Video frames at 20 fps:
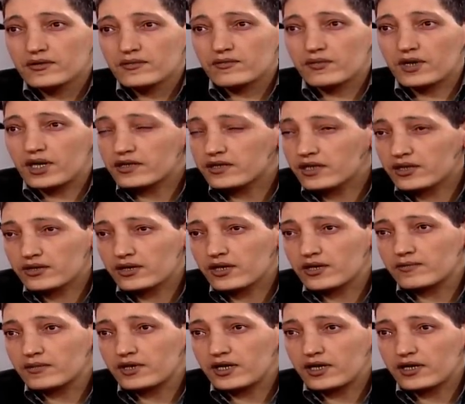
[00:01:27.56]
ما اقدرش
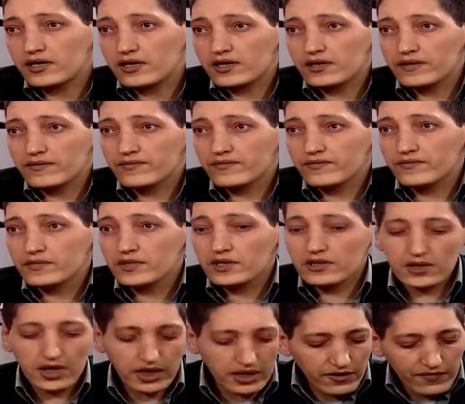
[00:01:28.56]
اعمل حاجه
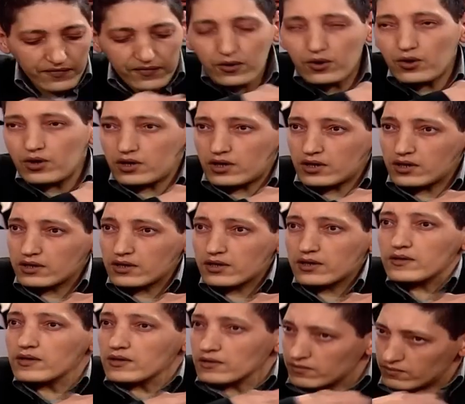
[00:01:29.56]
يعني فوق
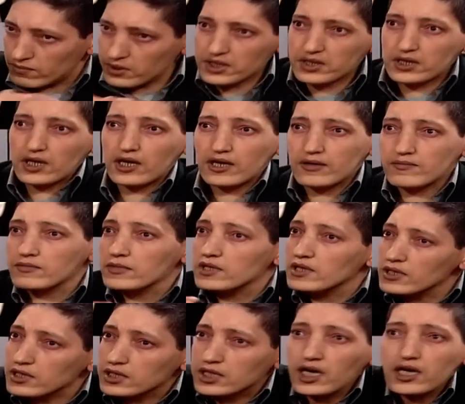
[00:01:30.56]
بالسحب
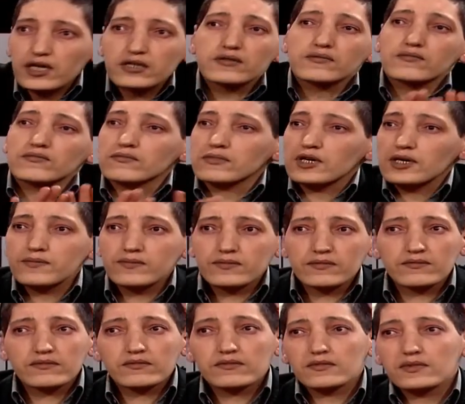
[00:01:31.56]
تحت ما
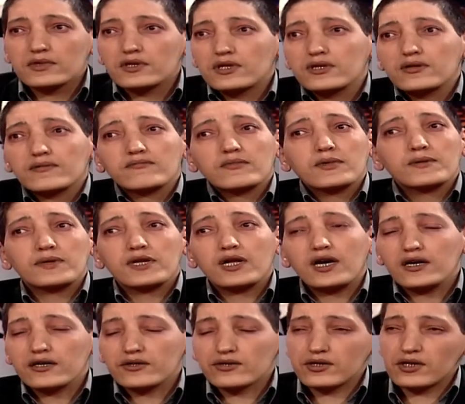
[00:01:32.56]
ما
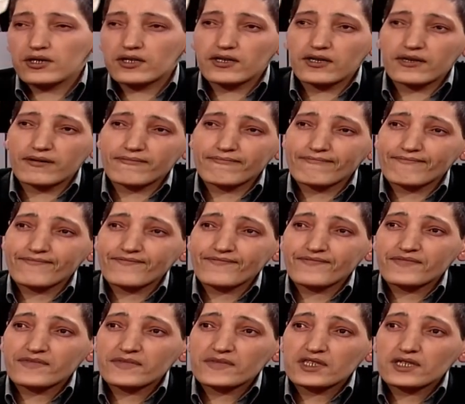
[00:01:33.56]
بلحقش عليه
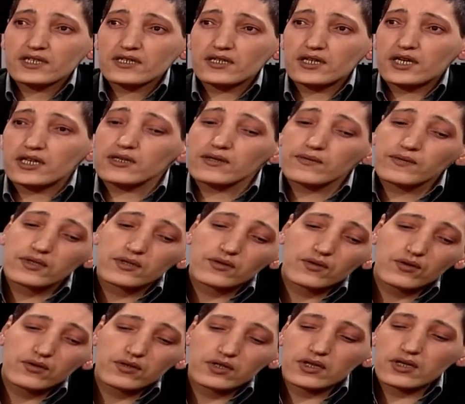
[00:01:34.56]
يعني
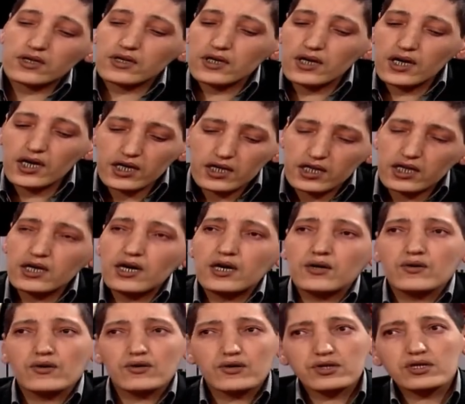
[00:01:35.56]
بتكون أخ اخي
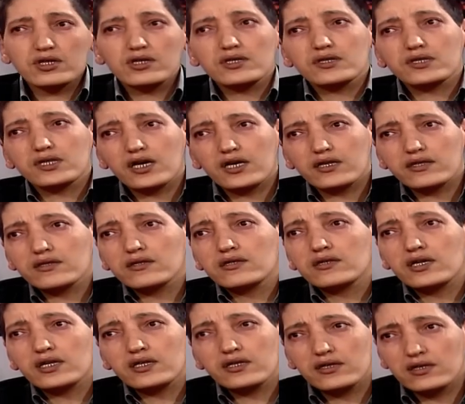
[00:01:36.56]
او اختي
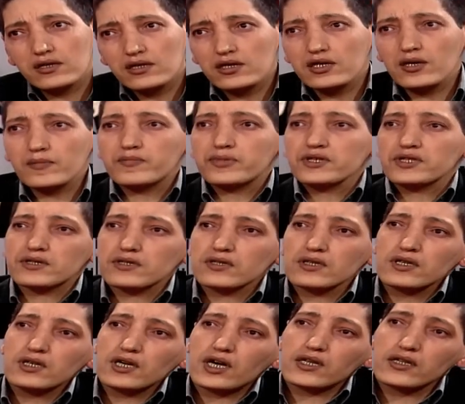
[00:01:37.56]
يساعدني يعني انه
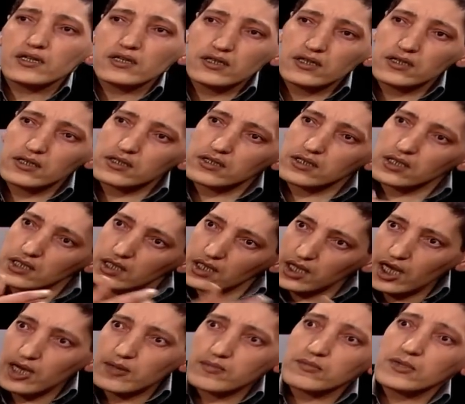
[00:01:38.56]
يلبسني يعني يديني
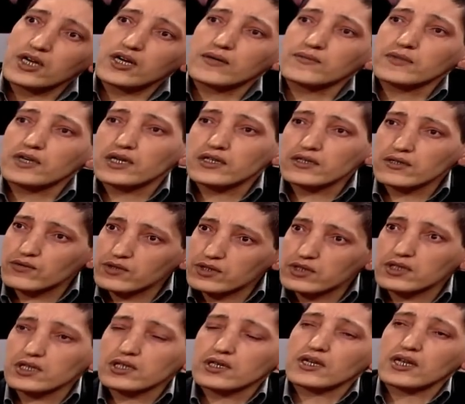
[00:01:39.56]
الحمام يعني يوديني